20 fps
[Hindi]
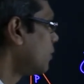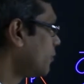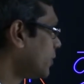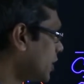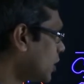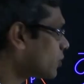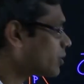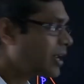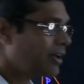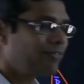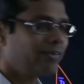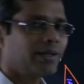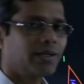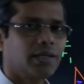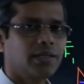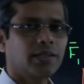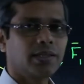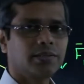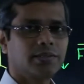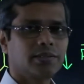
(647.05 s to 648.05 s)
विदाउट
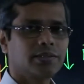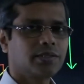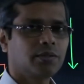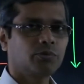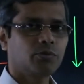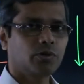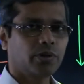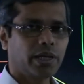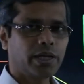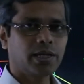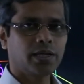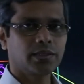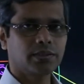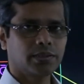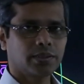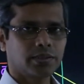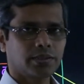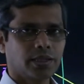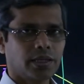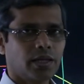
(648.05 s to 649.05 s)
एफेक्टिंग द सिस्टम तो नहीं कर
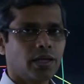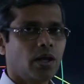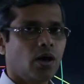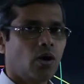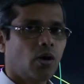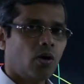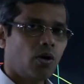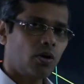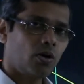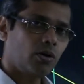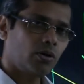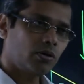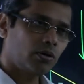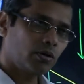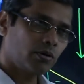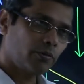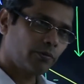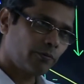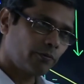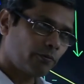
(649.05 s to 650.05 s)
सकते और
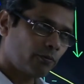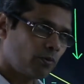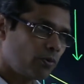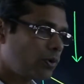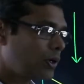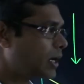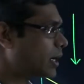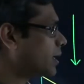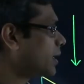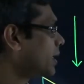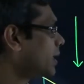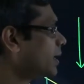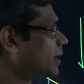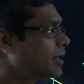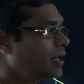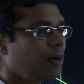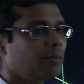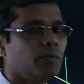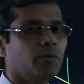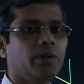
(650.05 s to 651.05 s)
वो करने के
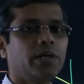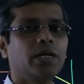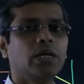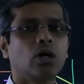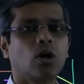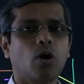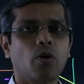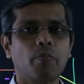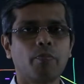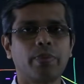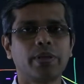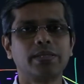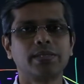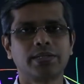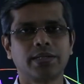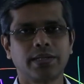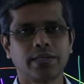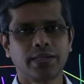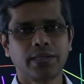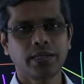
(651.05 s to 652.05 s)
लिए हमको एक
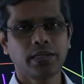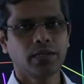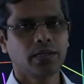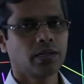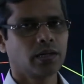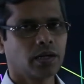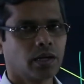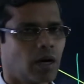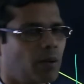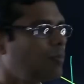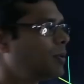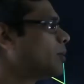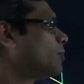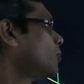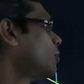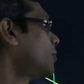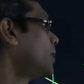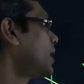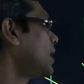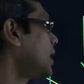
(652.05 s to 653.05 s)
कॉम्पेंसेटरी कपल
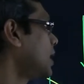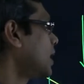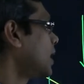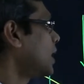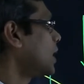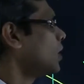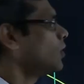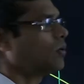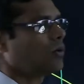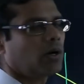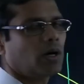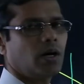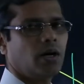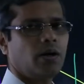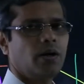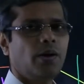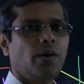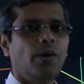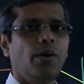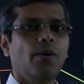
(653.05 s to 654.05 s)
मोमेंट लगाना होगा
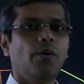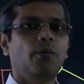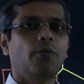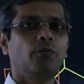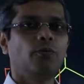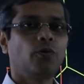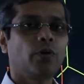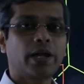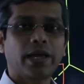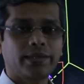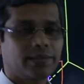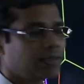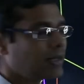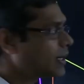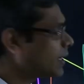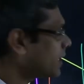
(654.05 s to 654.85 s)
वो कैसे